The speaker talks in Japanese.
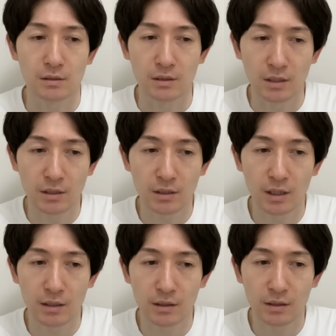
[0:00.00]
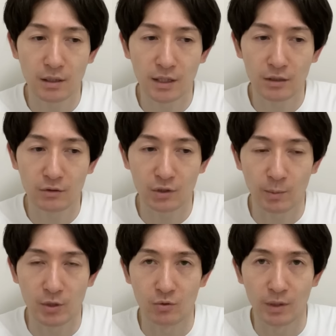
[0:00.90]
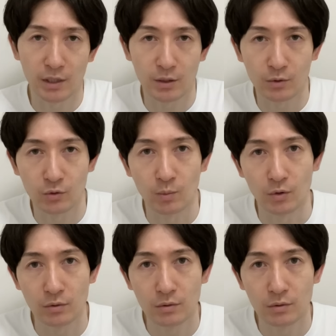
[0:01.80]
人間って何のために生まれてくると思う